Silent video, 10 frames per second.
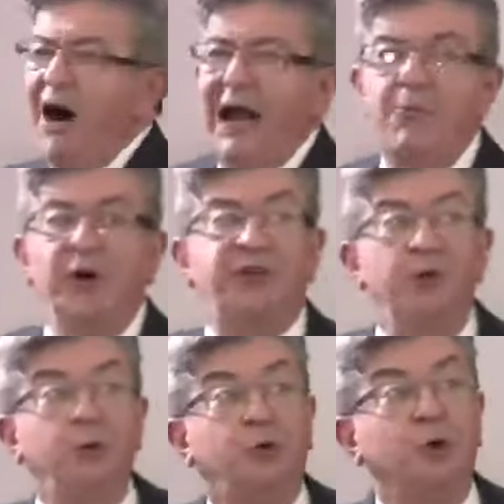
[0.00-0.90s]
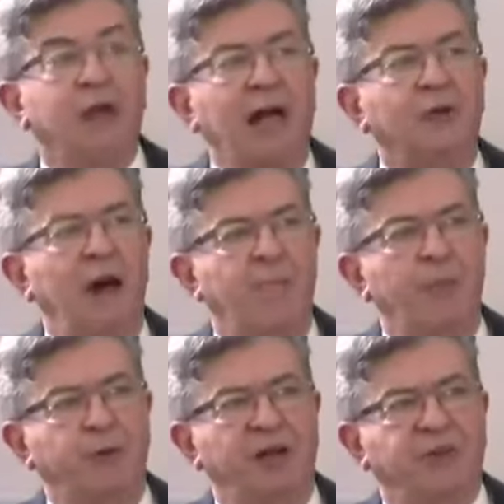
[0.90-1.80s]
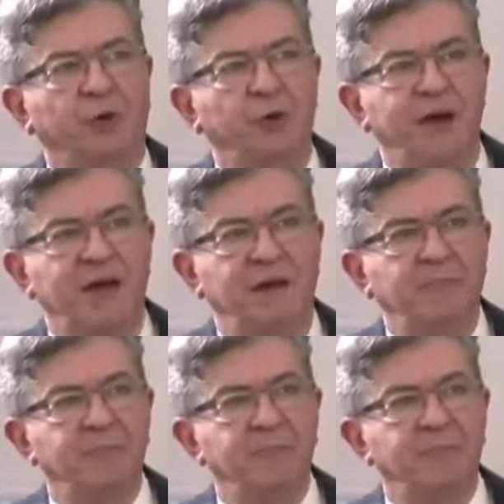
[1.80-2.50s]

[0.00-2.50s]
à la moitié du total de la population humaine.